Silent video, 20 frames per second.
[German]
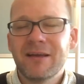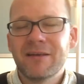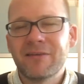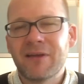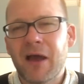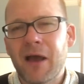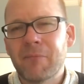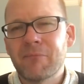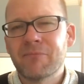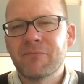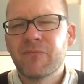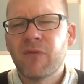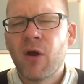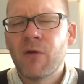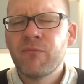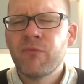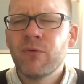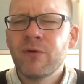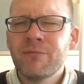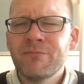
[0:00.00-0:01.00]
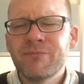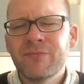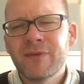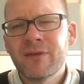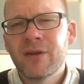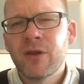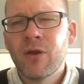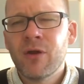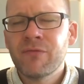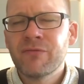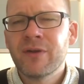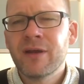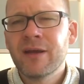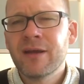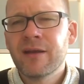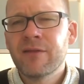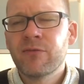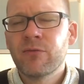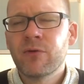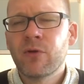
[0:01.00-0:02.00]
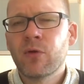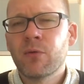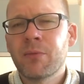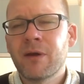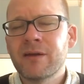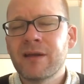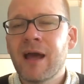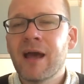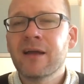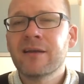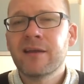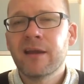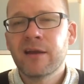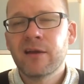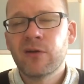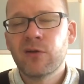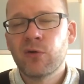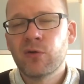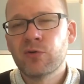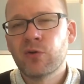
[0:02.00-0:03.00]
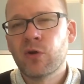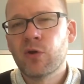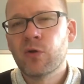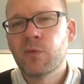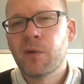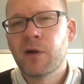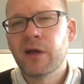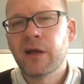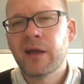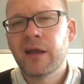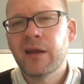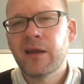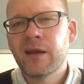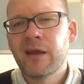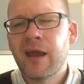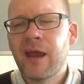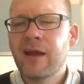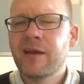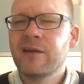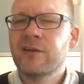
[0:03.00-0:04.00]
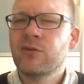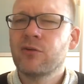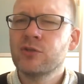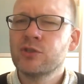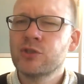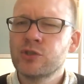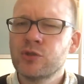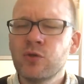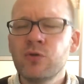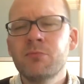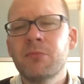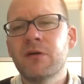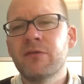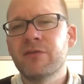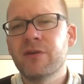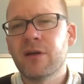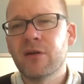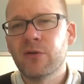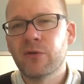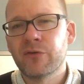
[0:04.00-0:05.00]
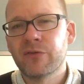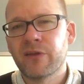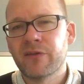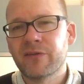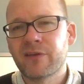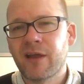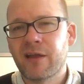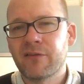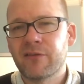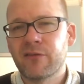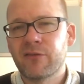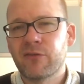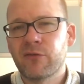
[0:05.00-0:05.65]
ja, obwohl je öfter ich jetzt so darüber nachdenke und darüber rede, hätte ich doch schon mal wieder Lust, das Ganze